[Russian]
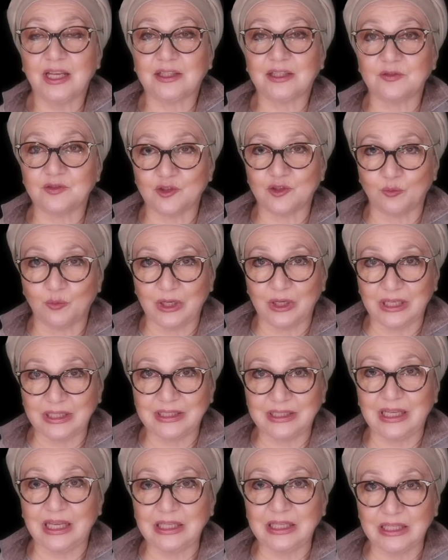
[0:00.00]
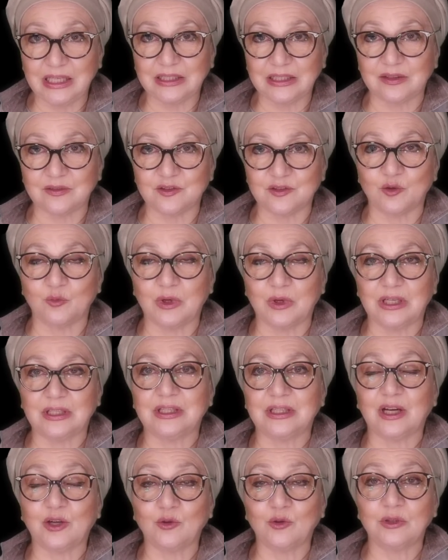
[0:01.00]
это все были деньги, это все были
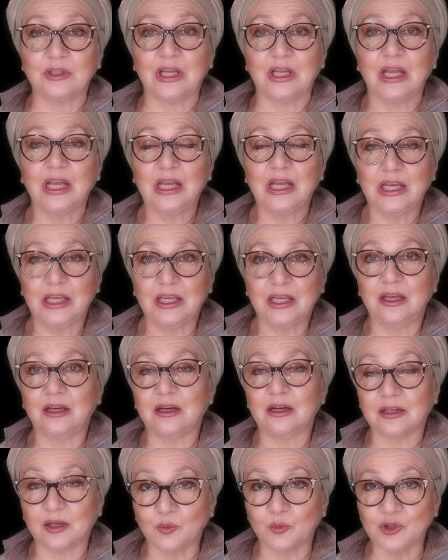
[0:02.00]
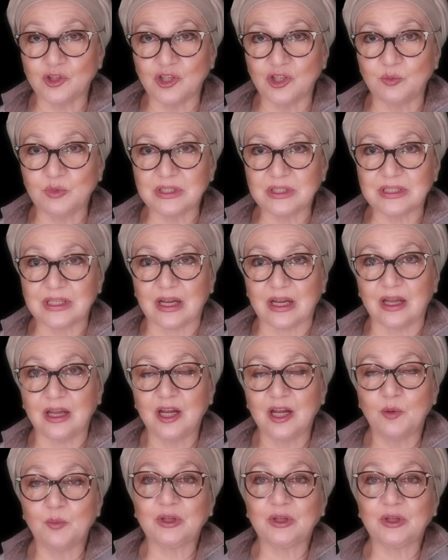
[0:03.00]
доходы и рабочие места.